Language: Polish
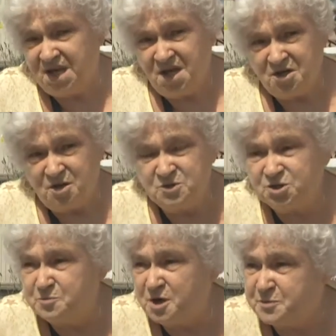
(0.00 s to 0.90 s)
Komu
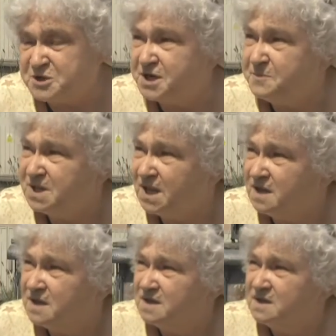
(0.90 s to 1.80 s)
to było potrzebne?
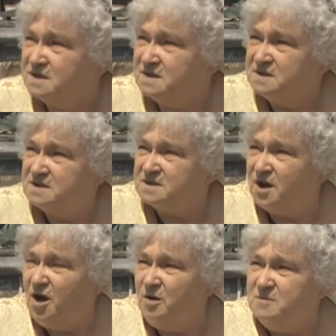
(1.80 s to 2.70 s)

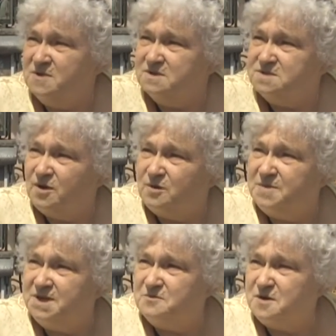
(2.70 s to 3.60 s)
Komu to
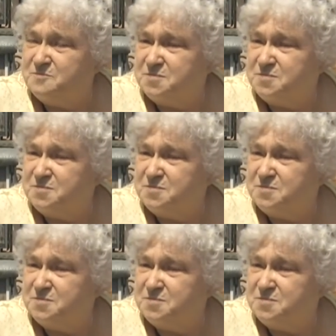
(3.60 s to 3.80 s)
było